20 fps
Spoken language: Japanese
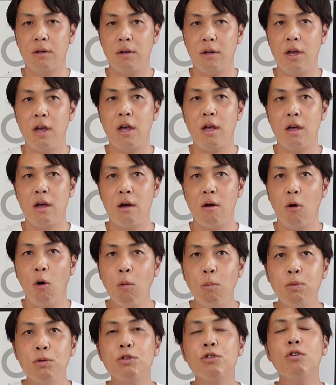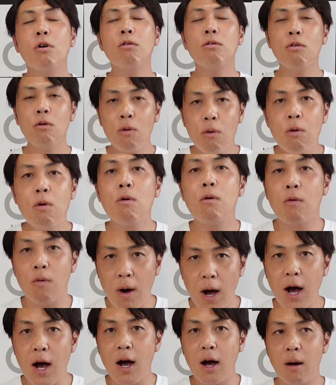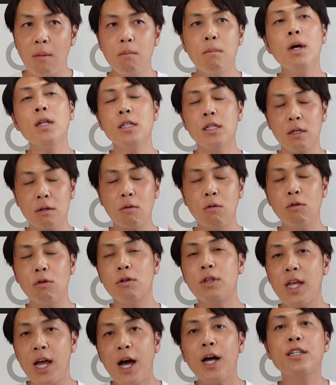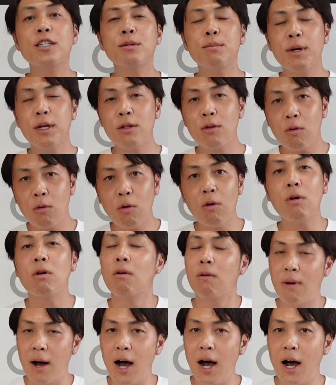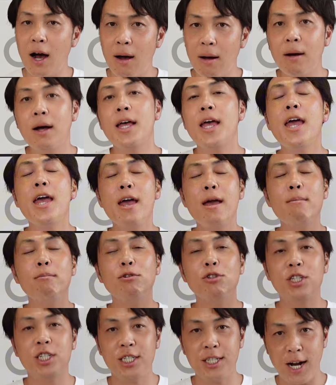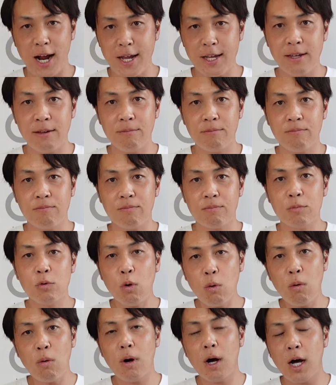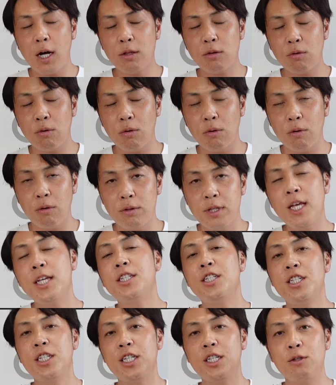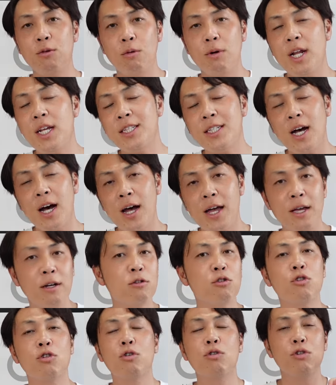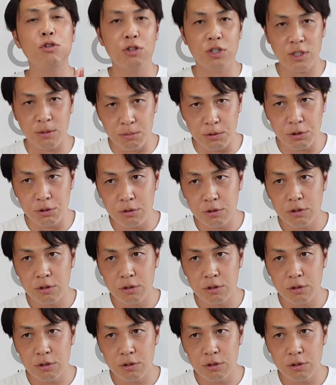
えー、オプションの方はまずはこの出始めの頃は AMG ラインとあとデジのレザーエクスクルーシブっ